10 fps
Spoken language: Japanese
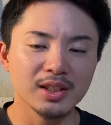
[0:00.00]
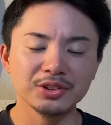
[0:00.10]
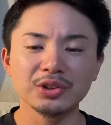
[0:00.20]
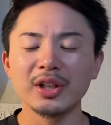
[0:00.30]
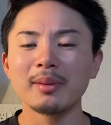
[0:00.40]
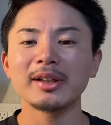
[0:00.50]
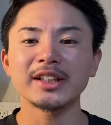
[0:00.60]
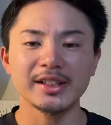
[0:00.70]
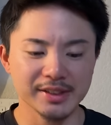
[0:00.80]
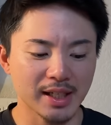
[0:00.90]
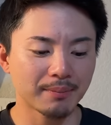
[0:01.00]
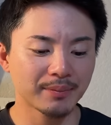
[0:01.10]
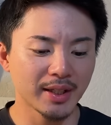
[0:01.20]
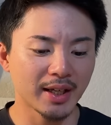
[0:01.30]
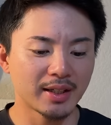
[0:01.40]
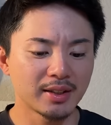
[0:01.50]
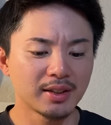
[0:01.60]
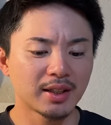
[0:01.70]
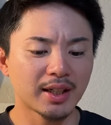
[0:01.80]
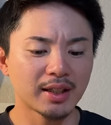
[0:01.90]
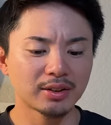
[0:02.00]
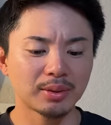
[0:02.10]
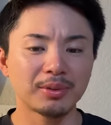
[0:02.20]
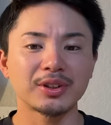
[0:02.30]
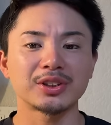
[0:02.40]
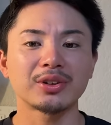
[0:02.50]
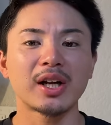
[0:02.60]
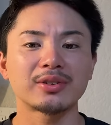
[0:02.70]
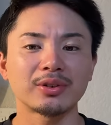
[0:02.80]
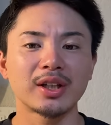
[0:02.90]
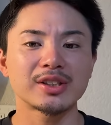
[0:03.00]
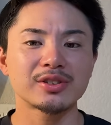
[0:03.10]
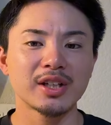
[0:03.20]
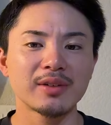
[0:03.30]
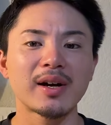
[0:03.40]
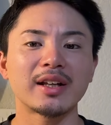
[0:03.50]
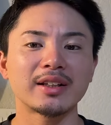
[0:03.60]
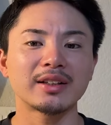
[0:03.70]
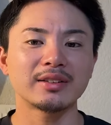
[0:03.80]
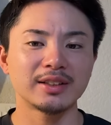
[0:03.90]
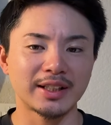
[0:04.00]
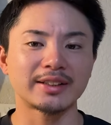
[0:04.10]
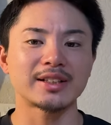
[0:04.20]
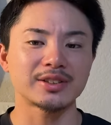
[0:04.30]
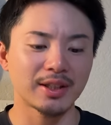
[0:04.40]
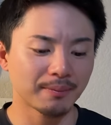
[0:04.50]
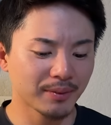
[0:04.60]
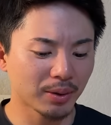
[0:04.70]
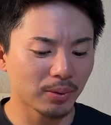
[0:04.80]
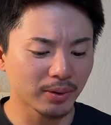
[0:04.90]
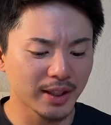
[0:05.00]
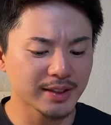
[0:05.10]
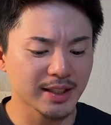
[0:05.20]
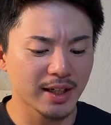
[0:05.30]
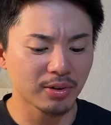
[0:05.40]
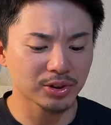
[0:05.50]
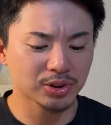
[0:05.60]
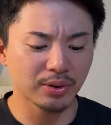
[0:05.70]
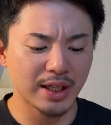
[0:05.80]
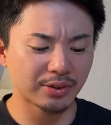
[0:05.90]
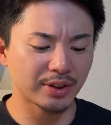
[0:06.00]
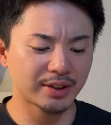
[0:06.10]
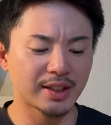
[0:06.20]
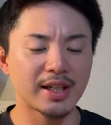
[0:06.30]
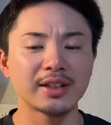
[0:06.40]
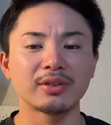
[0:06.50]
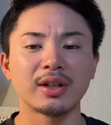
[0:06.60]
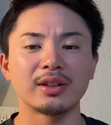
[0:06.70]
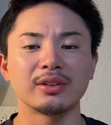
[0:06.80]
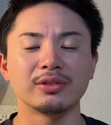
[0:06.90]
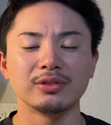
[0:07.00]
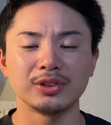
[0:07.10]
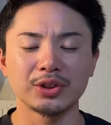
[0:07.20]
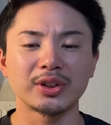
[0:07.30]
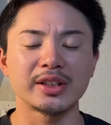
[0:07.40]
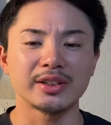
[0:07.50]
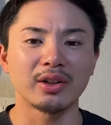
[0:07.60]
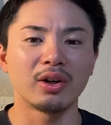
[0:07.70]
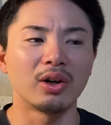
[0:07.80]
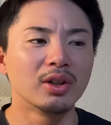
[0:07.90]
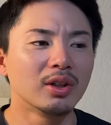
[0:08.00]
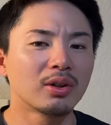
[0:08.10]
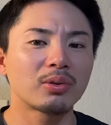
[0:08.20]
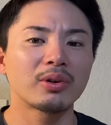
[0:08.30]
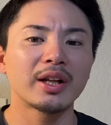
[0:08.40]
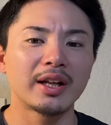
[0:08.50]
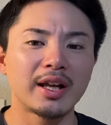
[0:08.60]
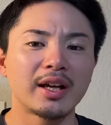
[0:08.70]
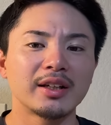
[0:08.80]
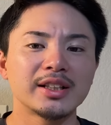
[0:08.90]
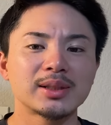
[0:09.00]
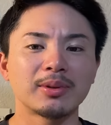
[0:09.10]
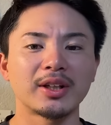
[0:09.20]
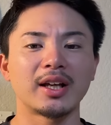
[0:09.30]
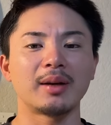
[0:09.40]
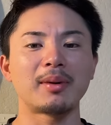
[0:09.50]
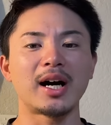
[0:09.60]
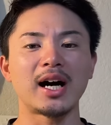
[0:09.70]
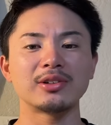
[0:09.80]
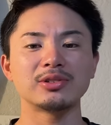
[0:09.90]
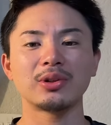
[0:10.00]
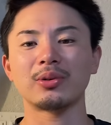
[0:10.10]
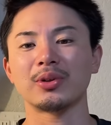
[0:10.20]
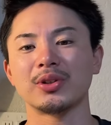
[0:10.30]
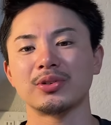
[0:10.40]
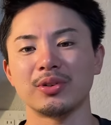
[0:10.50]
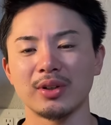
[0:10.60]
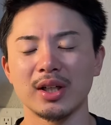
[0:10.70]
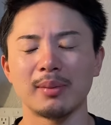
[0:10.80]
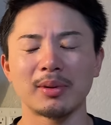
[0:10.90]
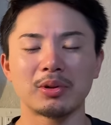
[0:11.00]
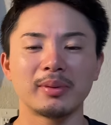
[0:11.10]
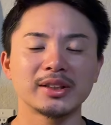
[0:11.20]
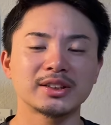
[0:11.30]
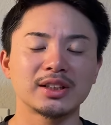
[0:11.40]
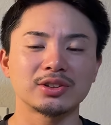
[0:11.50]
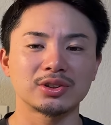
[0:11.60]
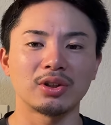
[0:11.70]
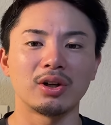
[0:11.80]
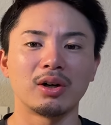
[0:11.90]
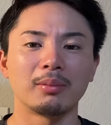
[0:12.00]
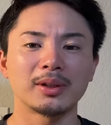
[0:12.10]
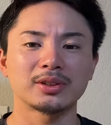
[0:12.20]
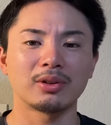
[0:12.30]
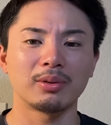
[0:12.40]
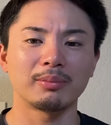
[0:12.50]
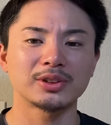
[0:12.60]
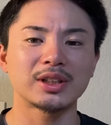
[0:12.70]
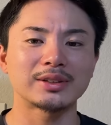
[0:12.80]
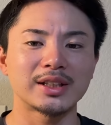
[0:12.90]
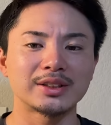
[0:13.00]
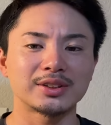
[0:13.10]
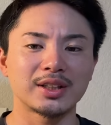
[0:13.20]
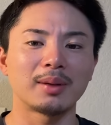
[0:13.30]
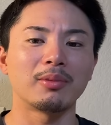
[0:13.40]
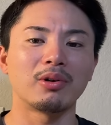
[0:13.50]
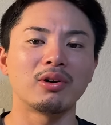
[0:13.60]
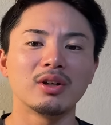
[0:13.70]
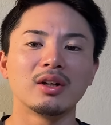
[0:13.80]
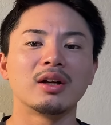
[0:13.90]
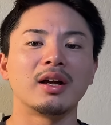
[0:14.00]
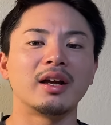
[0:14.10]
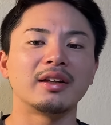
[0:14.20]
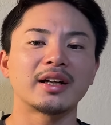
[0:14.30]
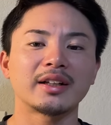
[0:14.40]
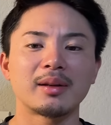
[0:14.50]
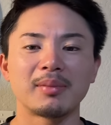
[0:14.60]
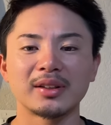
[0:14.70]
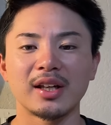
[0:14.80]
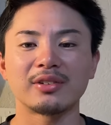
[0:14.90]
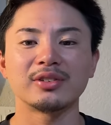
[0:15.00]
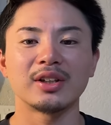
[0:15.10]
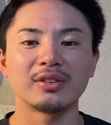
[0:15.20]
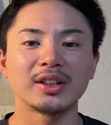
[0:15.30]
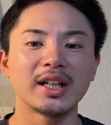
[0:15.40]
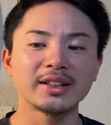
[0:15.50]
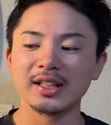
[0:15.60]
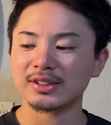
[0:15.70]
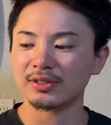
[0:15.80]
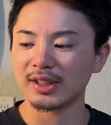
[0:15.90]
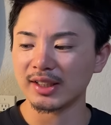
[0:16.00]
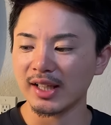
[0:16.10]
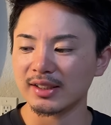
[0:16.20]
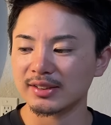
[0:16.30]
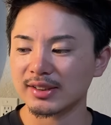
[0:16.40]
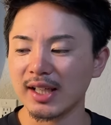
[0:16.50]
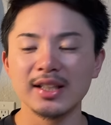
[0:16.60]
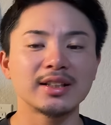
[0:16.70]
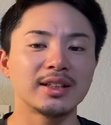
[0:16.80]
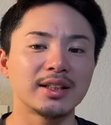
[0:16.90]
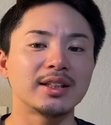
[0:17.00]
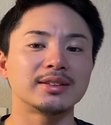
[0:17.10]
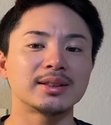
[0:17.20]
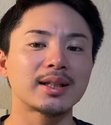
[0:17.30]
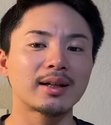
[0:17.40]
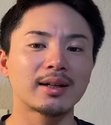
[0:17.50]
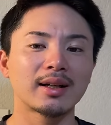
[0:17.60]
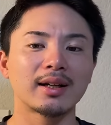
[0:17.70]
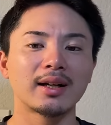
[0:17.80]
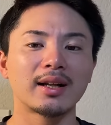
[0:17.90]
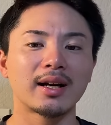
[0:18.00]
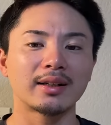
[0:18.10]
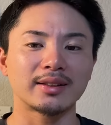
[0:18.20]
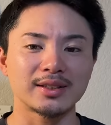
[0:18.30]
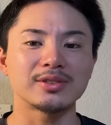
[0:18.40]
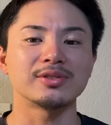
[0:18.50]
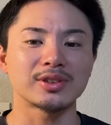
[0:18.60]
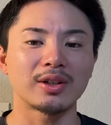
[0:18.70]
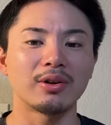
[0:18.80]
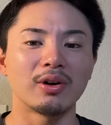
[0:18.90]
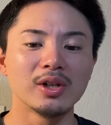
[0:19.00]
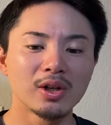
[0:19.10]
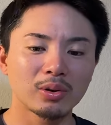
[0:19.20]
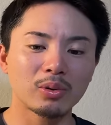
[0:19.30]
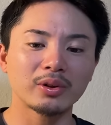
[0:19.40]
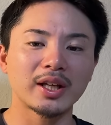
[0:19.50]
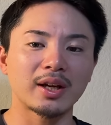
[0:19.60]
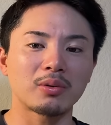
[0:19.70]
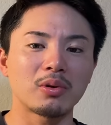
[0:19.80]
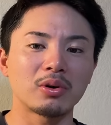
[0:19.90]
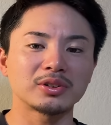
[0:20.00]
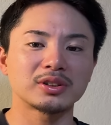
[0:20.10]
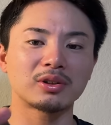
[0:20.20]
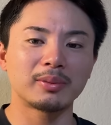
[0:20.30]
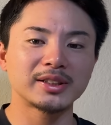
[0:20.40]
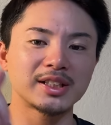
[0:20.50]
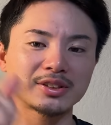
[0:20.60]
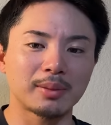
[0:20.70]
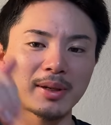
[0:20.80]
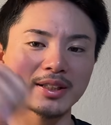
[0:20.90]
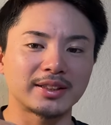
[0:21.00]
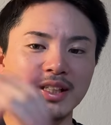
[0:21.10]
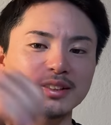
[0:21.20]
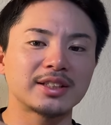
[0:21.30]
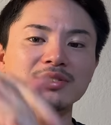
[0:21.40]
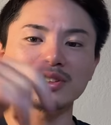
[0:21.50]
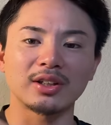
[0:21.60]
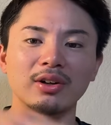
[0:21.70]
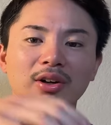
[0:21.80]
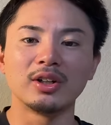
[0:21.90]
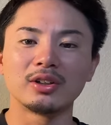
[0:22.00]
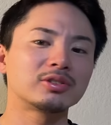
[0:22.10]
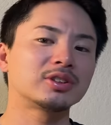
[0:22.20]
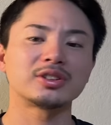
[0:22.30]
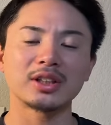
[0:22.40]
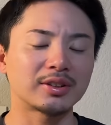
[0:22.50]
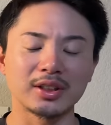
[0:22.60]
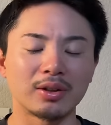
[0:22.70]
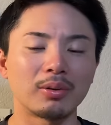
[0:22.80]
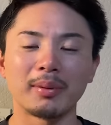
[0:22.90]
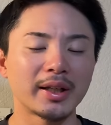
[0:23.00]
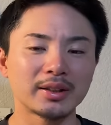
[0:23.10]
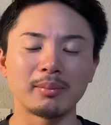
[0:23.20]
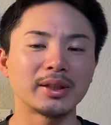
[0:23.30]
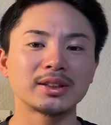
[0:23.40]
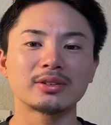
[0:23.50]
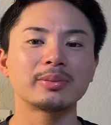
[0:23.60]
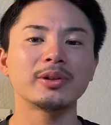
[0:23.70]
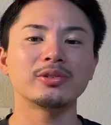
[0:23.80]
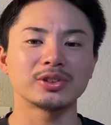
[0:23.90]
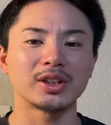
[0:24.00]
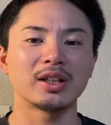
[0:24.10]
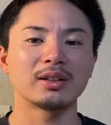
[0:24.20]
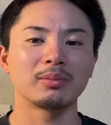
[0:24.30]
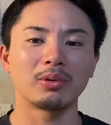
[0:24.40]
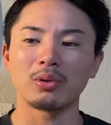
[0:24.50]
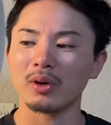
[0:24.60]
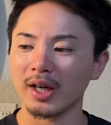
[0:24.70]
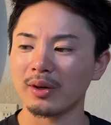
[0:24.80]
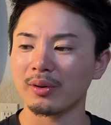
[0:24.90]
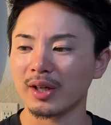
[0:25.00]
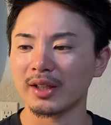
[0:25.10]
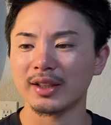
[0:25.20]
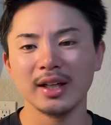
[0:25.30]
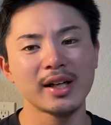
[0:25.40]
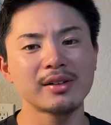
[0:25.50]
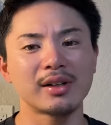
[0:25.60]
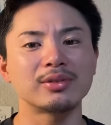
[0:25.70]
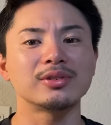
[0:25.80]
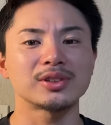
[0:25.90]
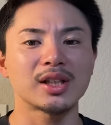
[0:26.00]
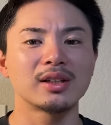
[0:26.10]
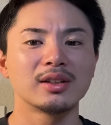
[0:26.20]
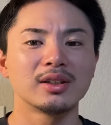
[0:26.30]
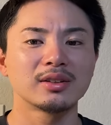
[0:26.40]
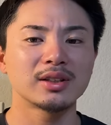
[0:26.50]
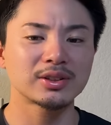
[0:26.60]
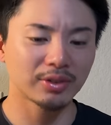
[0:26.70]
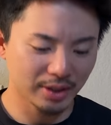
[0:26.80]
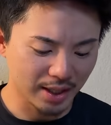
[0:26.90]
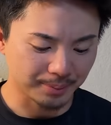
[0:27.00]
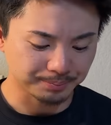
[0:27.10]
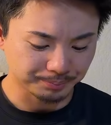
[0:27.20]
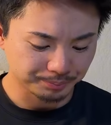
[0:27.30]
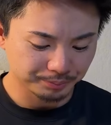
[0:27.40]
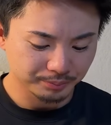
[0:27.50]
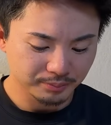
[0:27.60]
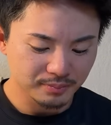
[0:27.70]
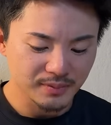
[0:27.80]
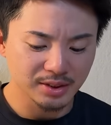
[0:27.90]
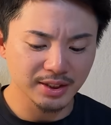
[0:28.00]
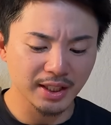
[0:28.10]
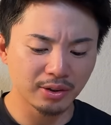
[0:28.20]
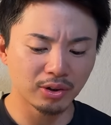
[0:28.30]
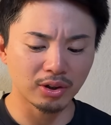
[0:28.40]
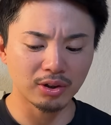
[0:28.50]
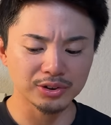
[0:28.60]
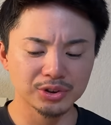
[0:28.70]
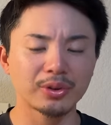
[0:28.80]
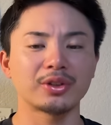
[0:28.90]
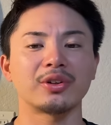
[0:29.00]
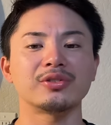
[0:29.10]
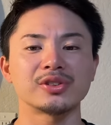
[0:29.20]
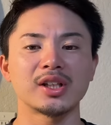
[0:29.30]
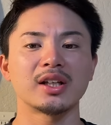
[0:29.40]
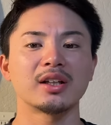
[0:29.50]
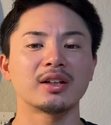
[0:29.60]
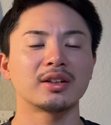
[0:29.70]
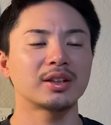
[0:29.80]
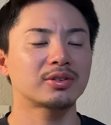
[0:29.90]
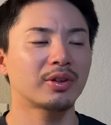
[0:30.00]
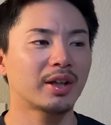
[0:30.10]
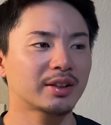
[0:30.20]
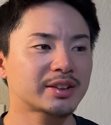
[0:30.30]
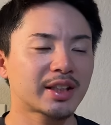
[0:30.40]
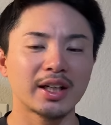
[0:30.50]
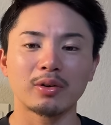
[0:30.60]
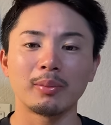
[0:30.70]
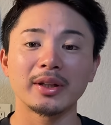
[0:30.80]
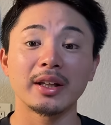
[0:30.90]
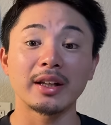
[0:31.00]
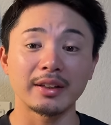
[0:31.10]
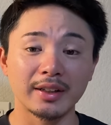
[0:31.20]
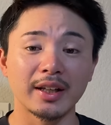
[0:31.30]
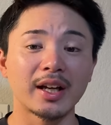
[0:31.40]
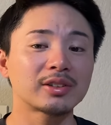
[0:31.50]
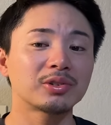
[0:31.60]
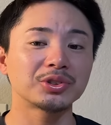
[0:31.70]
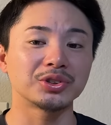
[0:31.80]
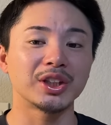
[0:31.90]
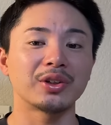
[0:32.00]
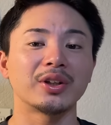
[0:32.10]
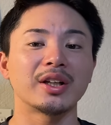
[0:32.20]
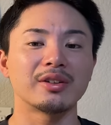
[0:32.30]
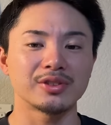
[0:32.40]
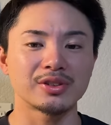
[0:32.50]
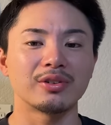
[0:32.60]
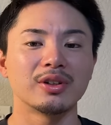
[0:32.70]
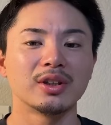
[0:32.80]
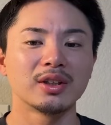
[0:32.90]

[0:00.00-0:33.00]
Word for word: ちょっとやばいじゃないですか。で、カットボールでストライク取って、3-1になったんですね。で、ここで最後ストレート行って、ライトフライ打ち取ったんですけど、これでね、いつもね、まあ、あうんの呼吸というか、まあ、小林選手と、まあ、その、菅野選手ってもう、えー、長年バッテリー組んでるんで、大体そんなね、サインに時間かからなかったりするんですけど、ここで、こう、小林選手がバーって出してるんですけど、菅野さんがこう、バーってめっちゃ首振るんですね。もう5回、6回、7回ぐらい振るんですね。で、それで、最後、ストレート行くんですね。で、それ力込めてたんで、152キロ出てるんですよ。